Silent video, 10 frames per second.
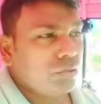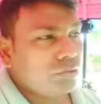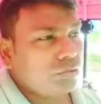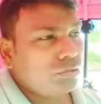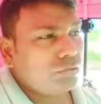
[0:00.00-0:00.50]

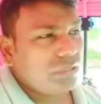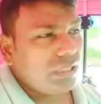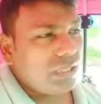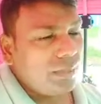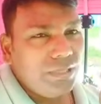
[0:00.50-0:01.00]
तो
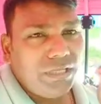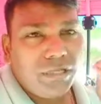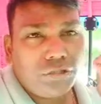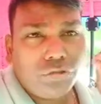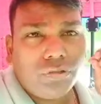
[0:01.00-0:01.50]
अभी
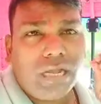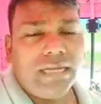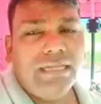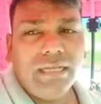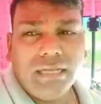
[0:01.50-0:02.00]
ये जो
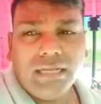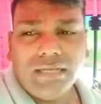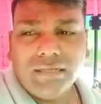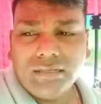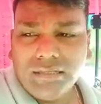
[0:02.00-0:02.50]
गाड़ी है
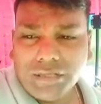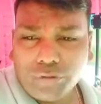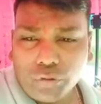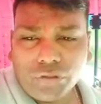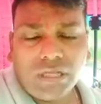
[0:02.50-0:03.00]
ये
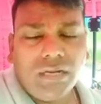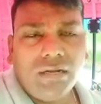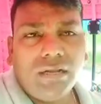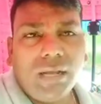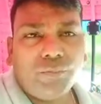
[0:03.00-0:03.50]

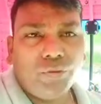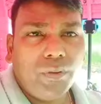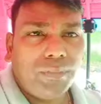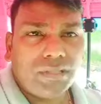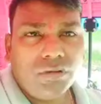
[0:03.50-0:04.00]
टोटल आपको
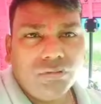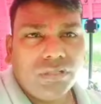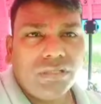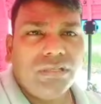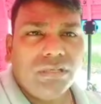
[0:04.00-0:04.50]
मैं बताऊँ
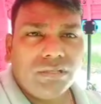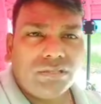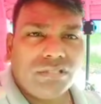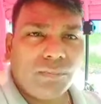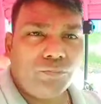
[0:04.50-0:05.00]
ना
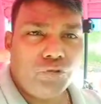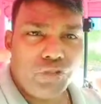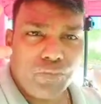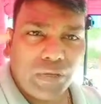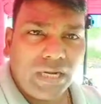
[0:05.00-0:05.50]
सब
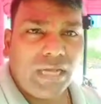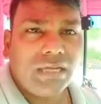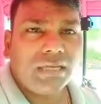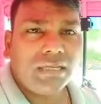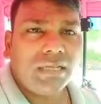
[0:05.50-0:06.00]
कुछ बना
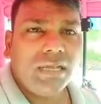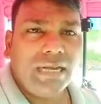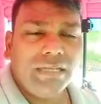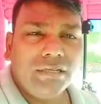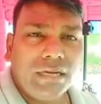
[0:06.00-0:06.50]
करके
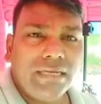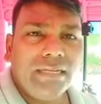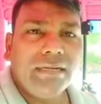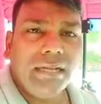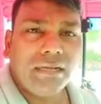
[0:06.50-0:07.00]
गाड़ी का
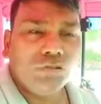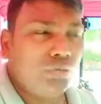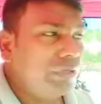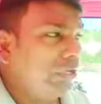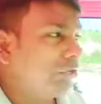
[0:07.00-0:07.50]
डिंग डांग
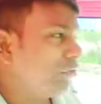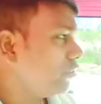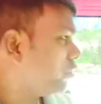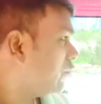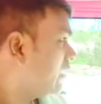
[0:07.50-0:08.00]
जो भी
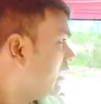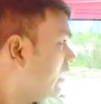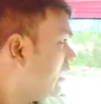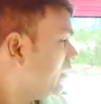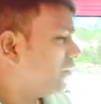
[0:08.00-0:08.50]
डेकोरेशन
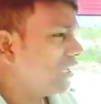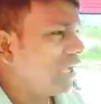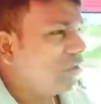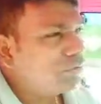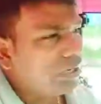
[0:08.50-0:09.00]
वगैरह है
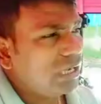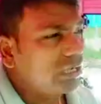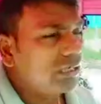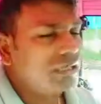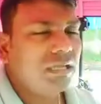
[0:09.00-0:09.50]
बना उना
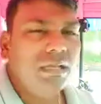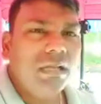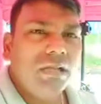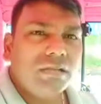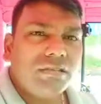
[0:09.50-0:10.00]
करके
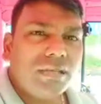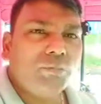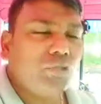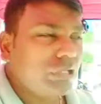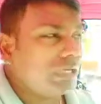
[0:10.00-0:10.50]

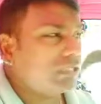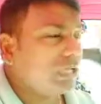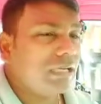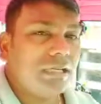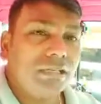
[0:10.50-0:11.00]
सब कुछ
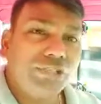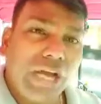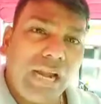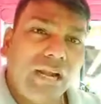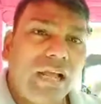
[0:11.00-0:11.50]
खर्चा करके
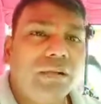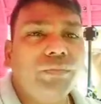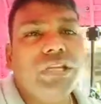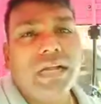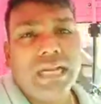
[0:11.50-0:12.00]
चार लाख
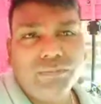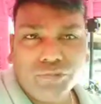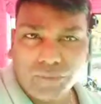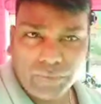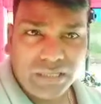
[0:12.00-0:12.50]
में ये गाड़ी
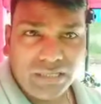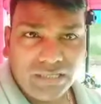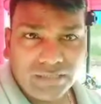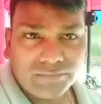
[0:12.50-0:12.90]
मुझे पड़ी है